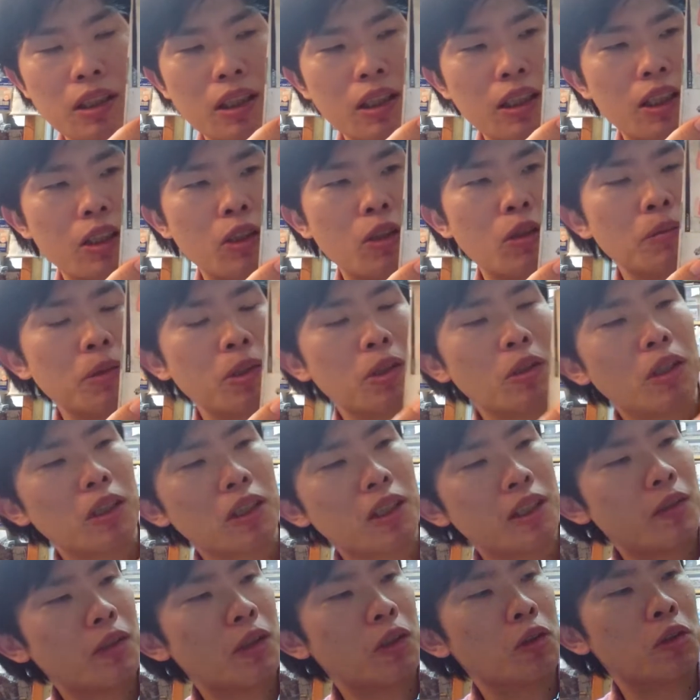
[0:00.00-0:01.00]
意気込みの
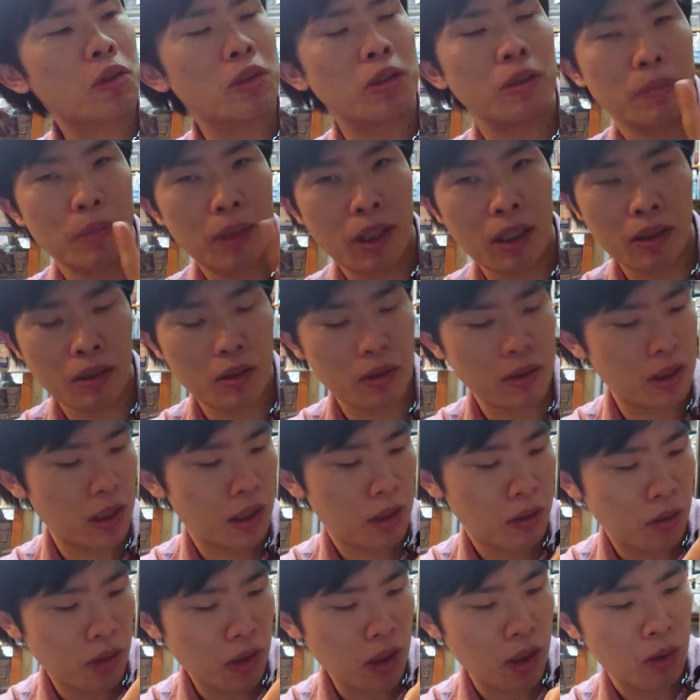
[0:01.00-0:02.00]
方はこういう
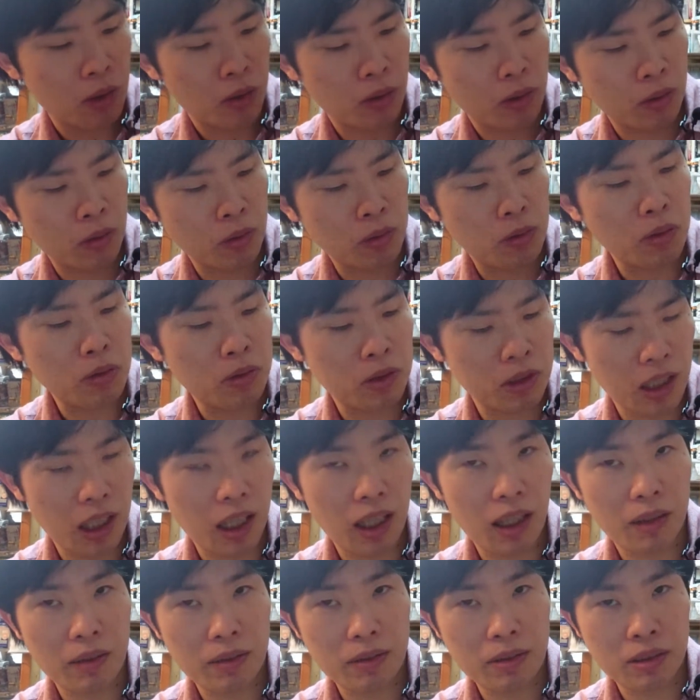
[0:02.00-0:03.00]
ペイントセットがお得
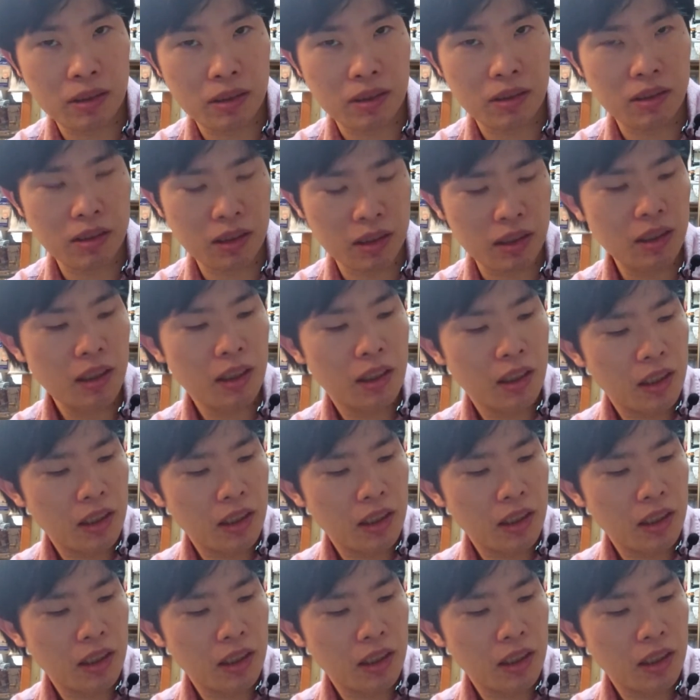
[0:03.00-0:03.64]
で、うん、